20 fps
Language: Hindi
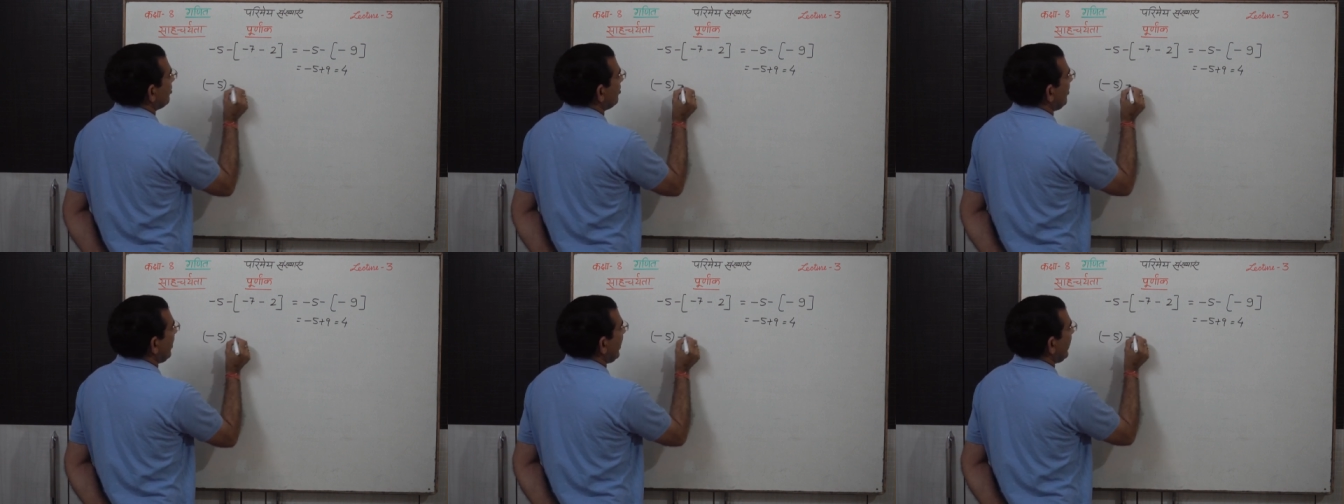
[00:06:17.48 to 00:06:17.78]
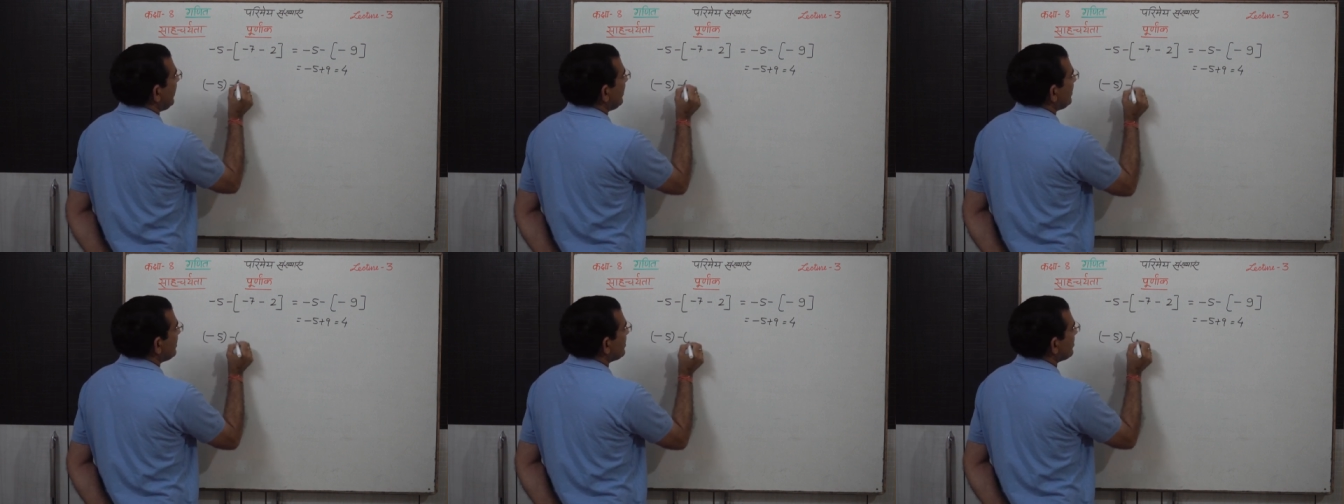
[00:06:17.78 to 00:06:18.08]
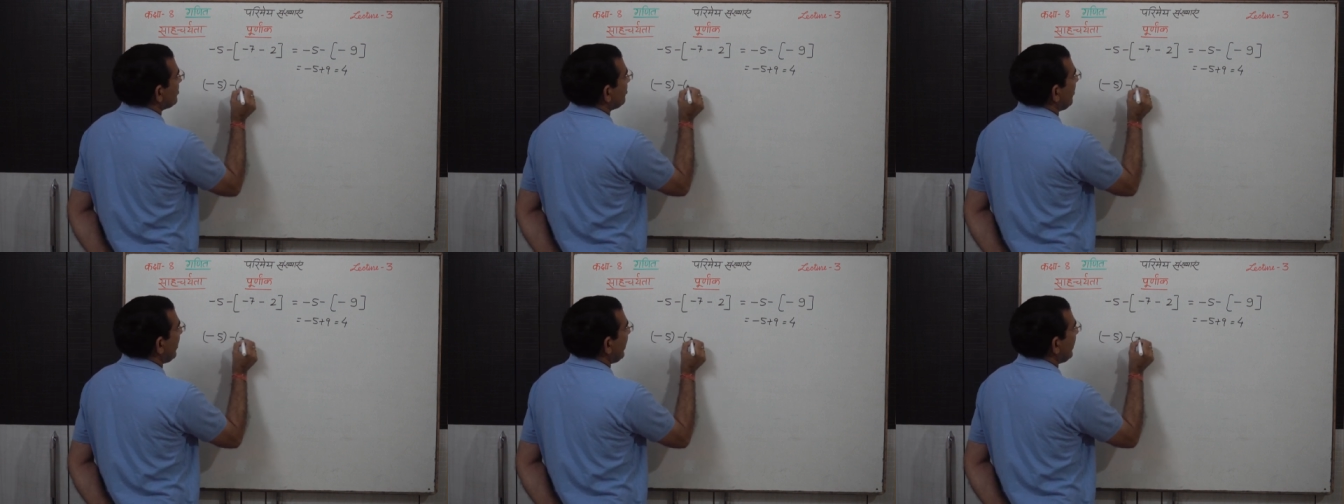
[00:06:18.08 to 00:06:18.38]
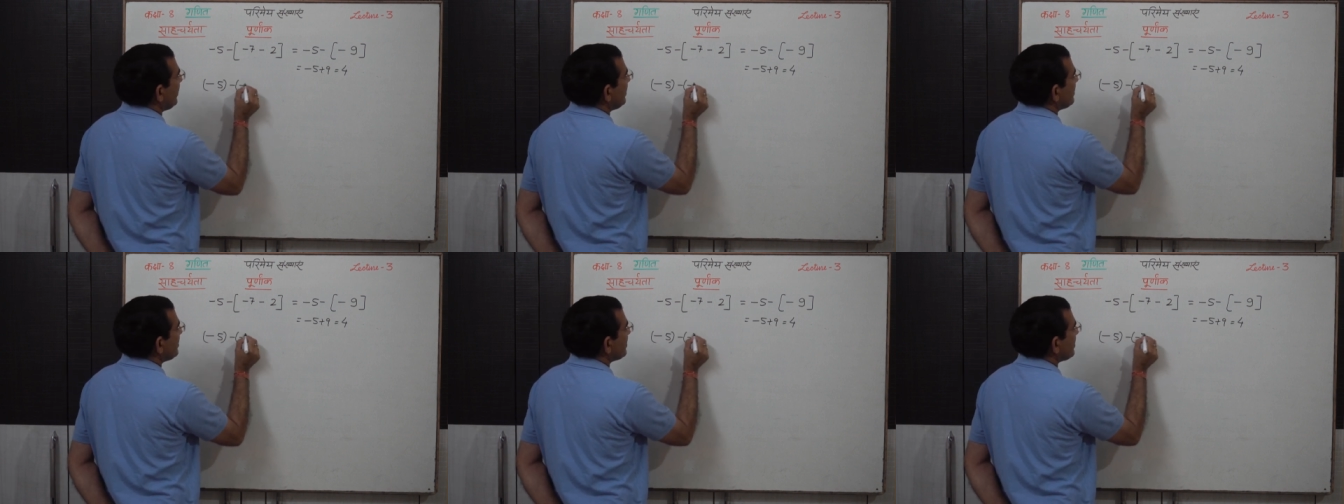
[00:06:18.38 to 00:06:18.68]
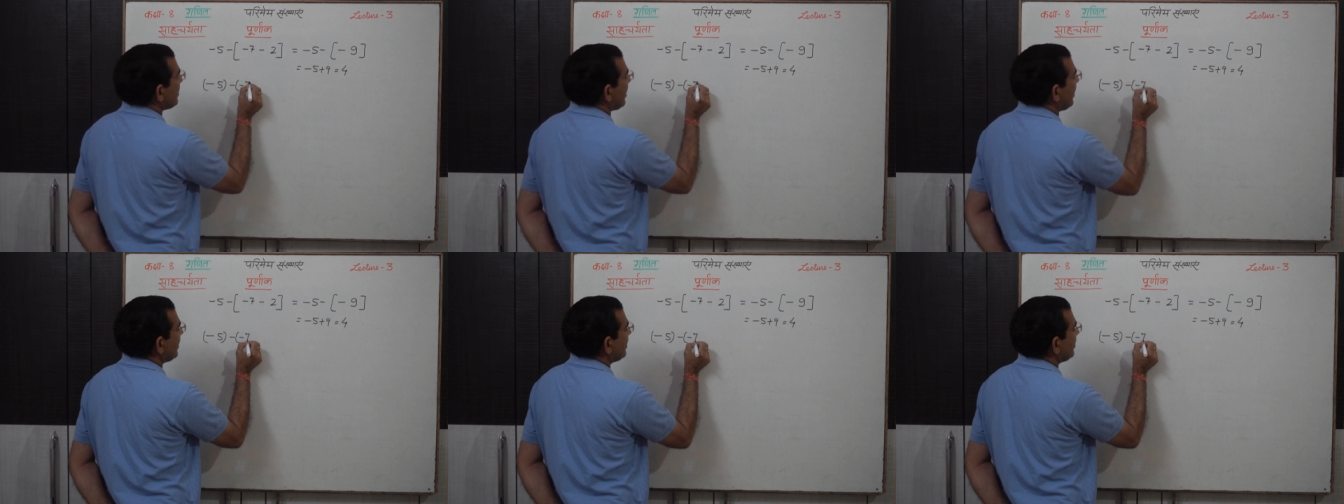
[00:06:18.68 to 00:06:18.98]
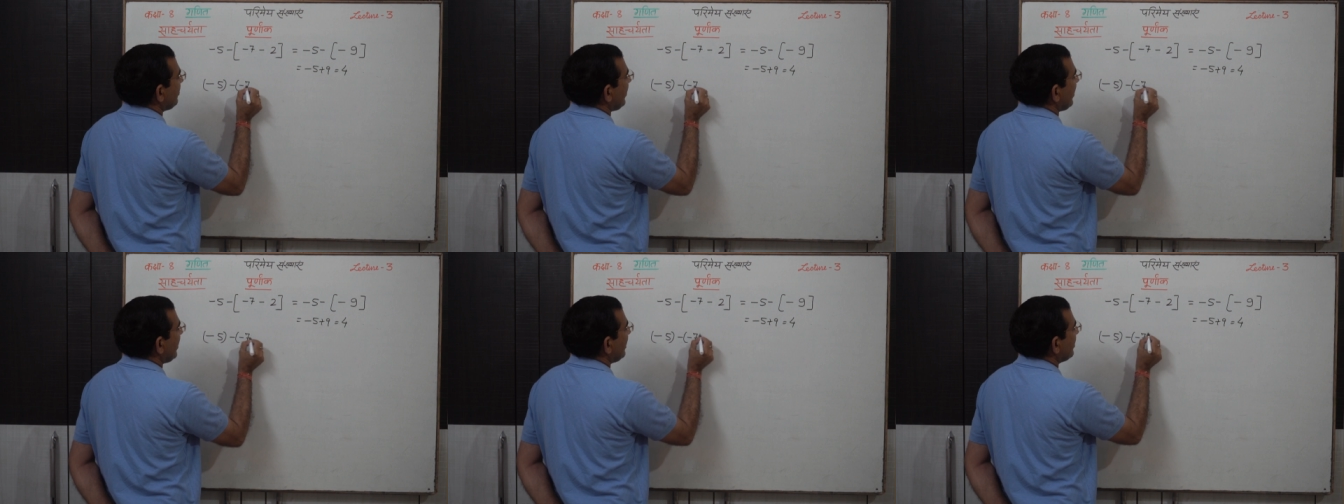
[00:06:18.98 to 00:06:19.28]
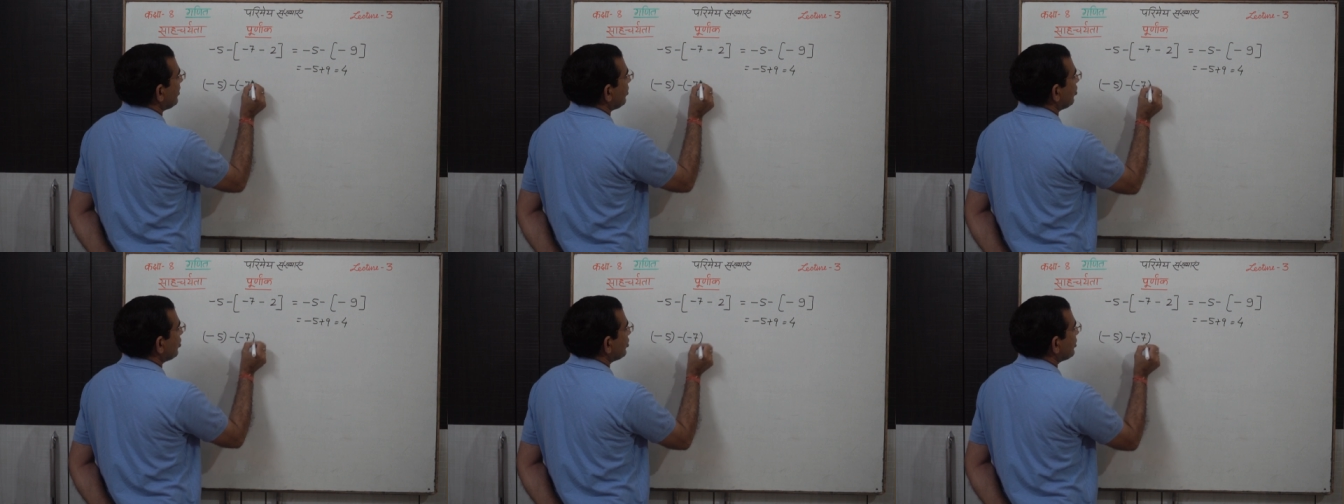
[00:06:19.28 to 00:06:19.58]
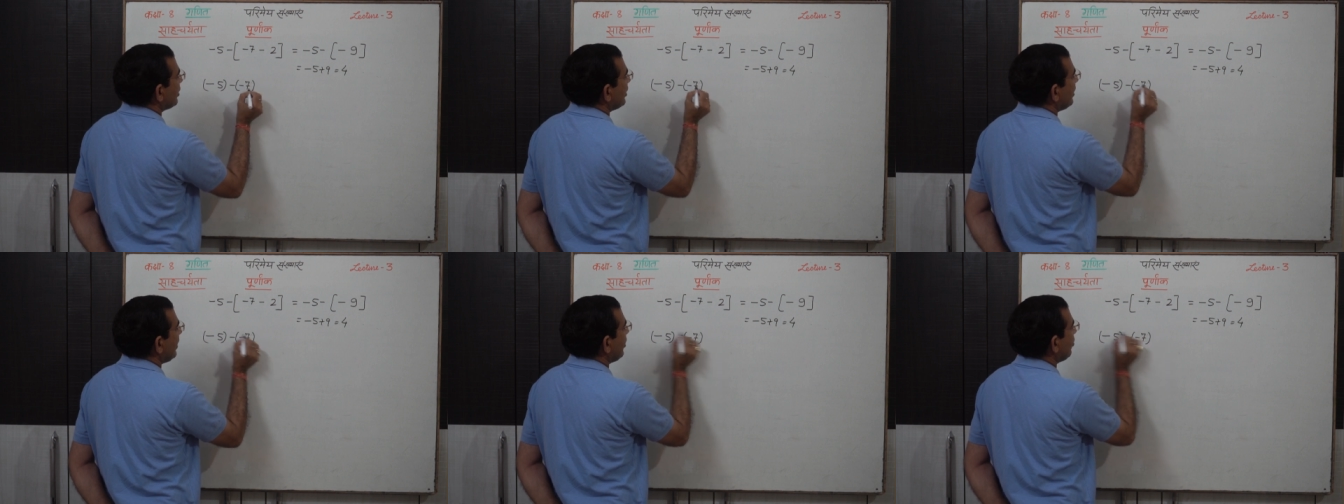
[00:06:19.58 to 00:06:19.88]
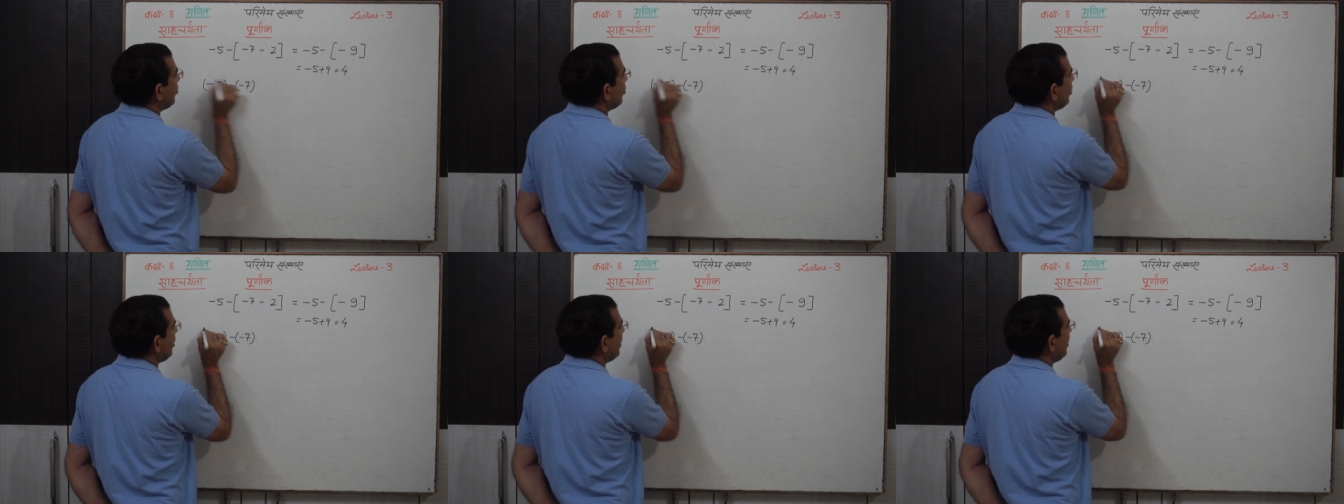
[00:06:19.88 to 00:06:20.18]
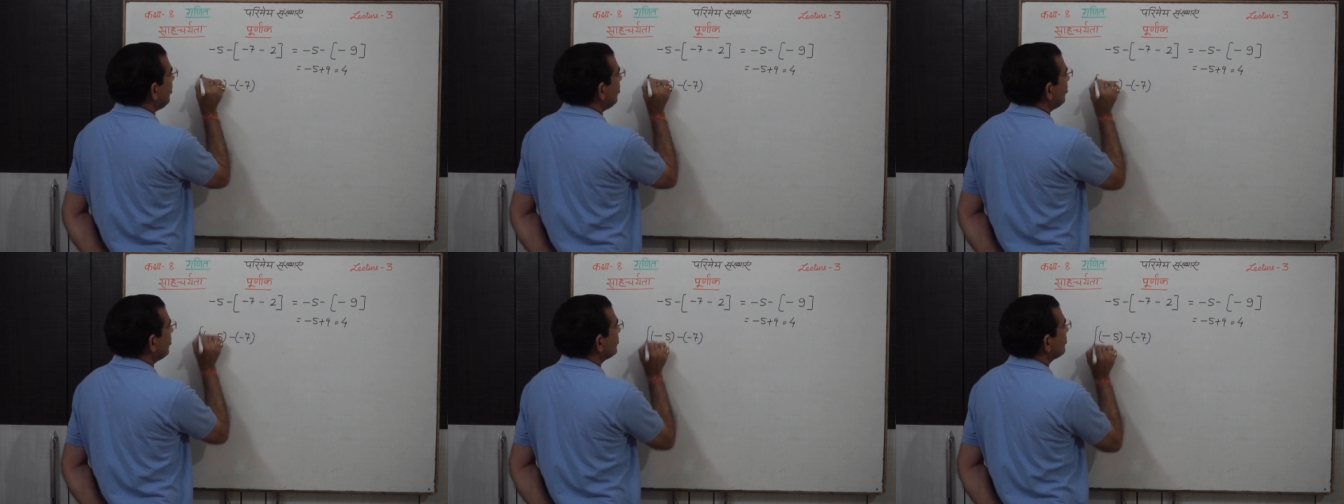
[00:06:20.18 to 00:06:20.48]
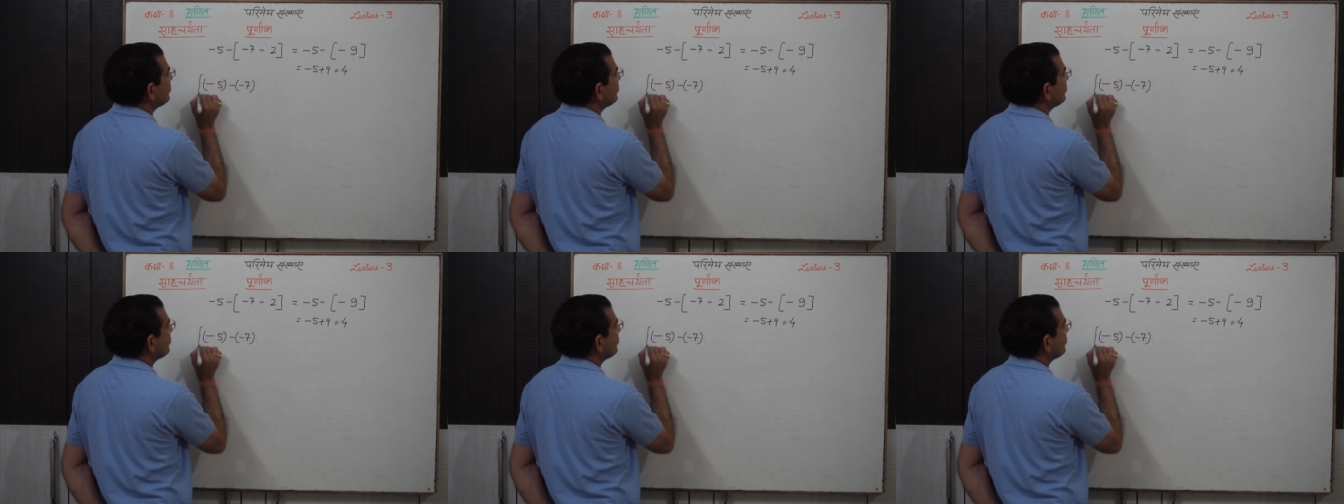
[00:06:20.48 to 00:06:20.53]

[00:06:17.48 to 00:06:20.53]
माइनस माइनस सात पहले इन दो संख्याओं को ले लो